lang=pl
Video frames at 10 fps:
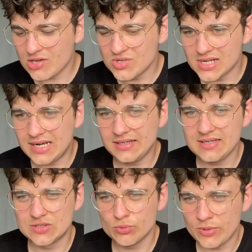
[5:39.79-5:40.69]
mi się lalki
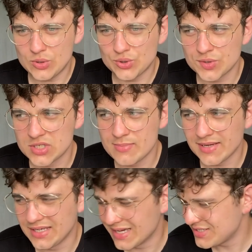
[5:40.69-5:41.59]
z super uszkodzonym
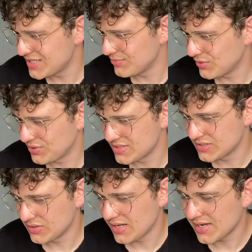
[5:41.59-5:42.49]
makijażem, to
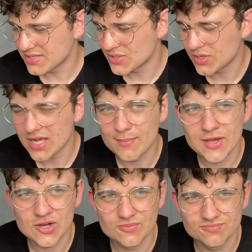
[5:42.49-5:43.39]
często jej akcesoria
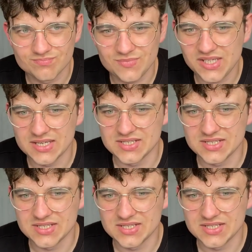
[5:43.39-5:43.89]
mają jakieś